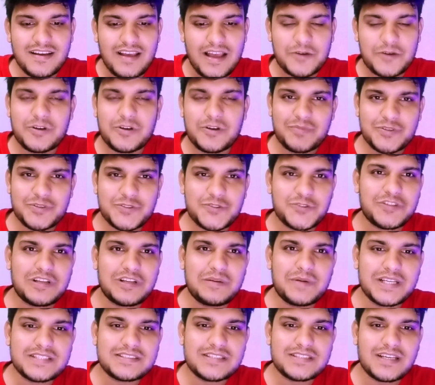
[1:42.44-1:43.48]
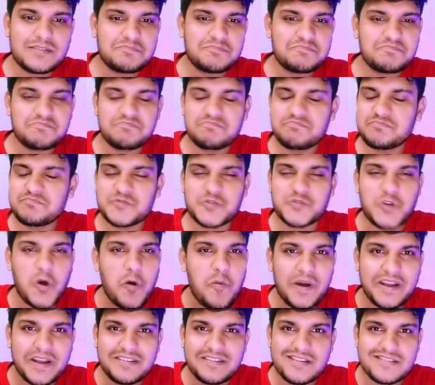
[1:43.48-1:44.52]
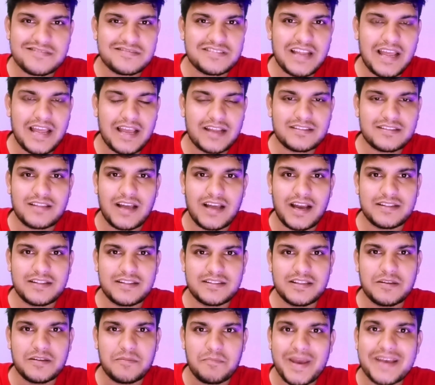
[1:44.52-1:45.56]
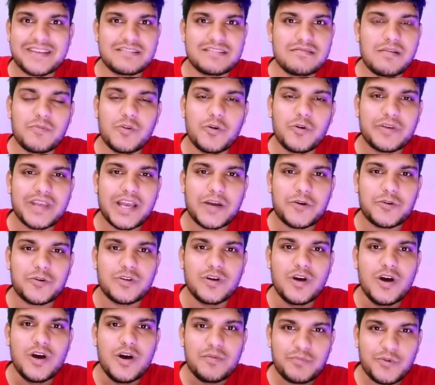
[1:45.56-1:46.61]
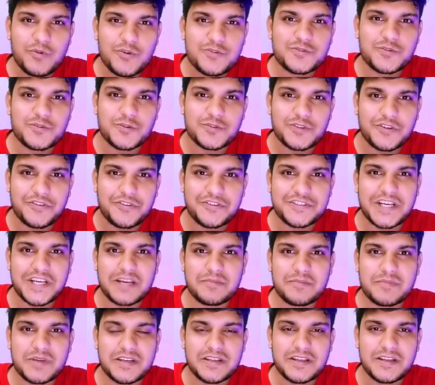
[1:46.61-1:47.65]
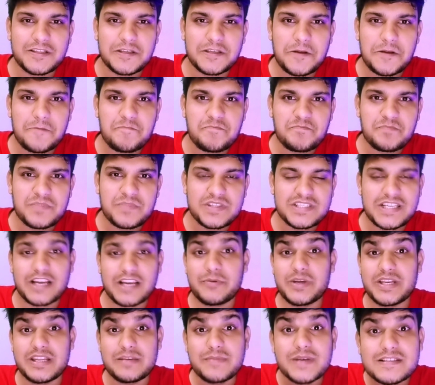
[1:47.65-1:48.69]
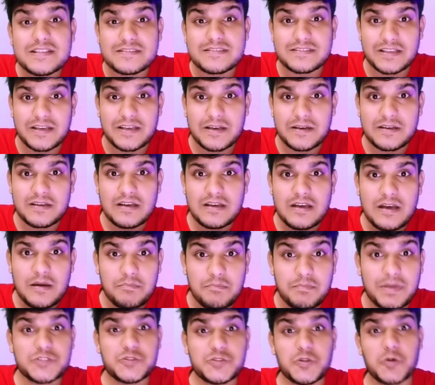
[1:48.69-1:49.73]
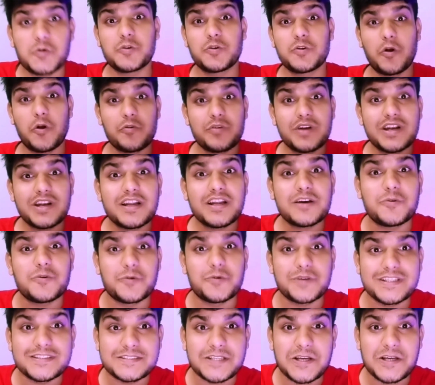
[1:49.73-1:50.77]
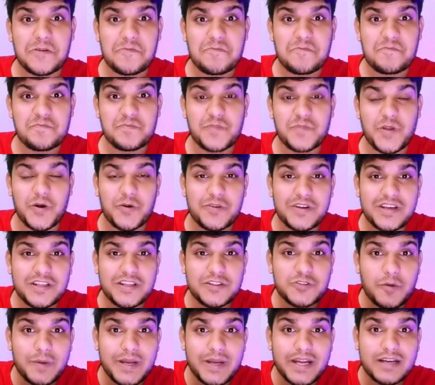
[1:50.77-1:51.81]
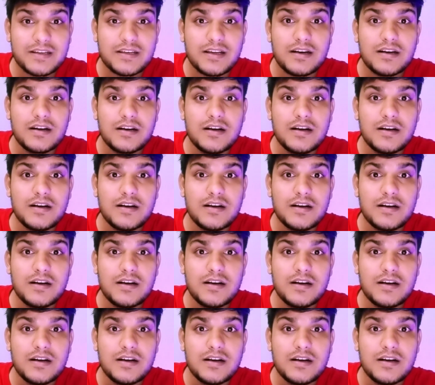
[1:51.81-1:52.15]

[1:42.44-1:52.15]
এখন আপনার সোশ্যাল মিডিয়ায় যান সবাই ইন্ডাস্ট্রি আই থিঙ্ক ম্যাক্সিমাম লোকে এখন পোস্ট করতেছে শাকিব খানকে নিয়ে সাকিবের ইমেজ নিয়ে বাট যখন ঘটনাটা ঘটেছে তখন কিন্তু সবাই একটা